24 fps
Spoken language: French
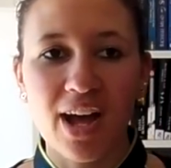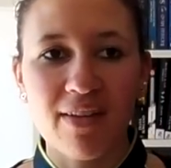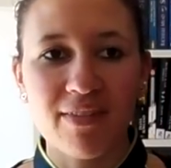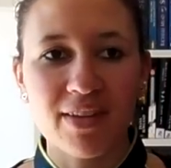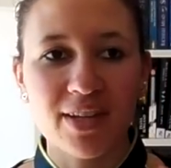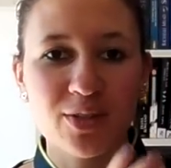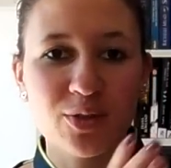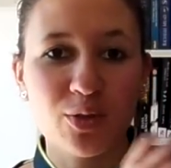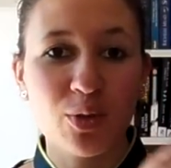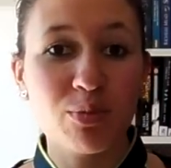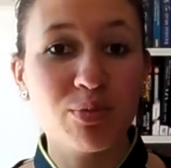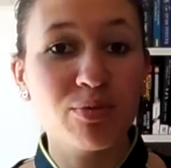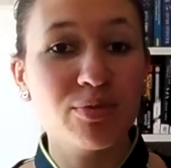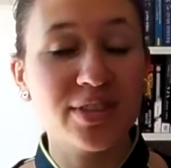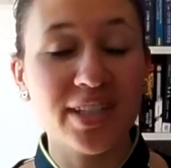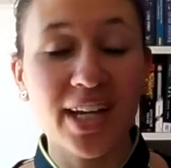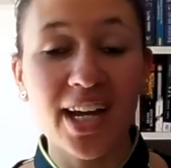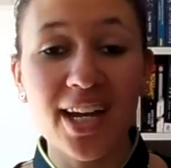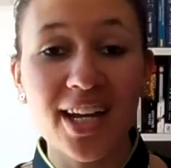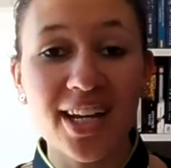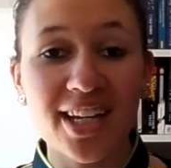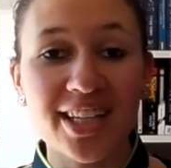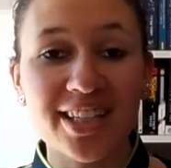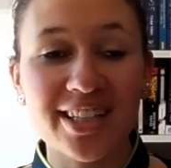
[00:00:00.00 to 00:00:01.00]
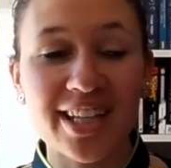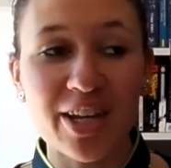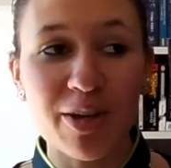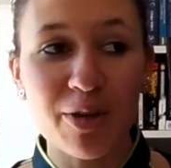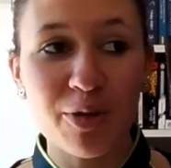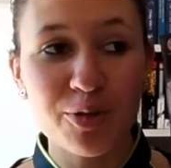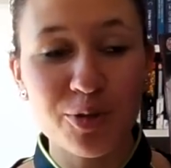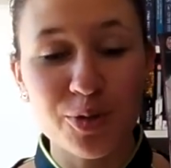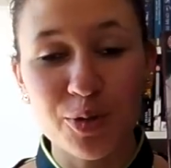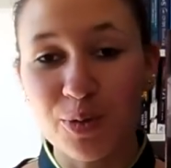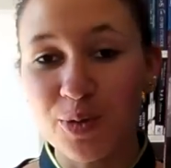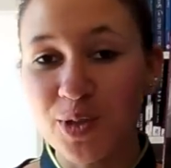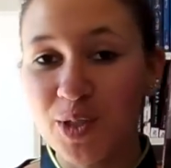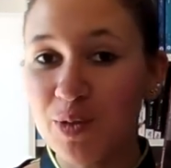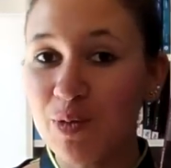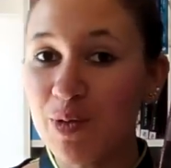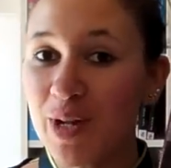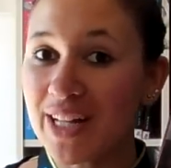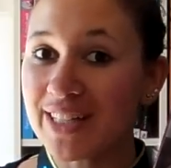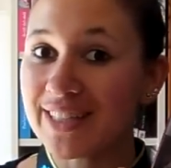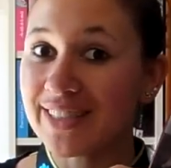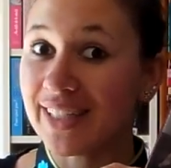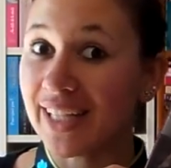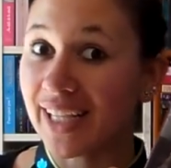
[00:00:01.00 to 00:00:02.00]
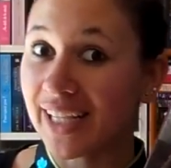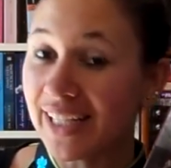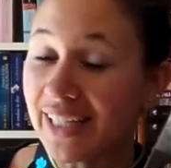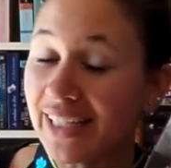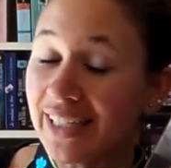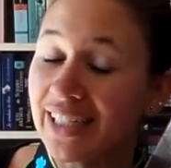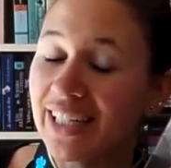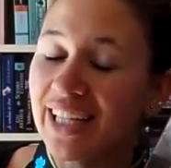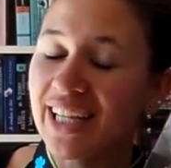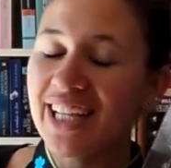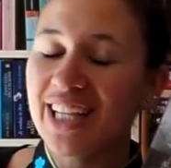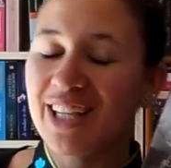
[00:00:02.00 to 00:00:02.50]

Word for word: avec ce bouquin et d'ailleurs je continue la série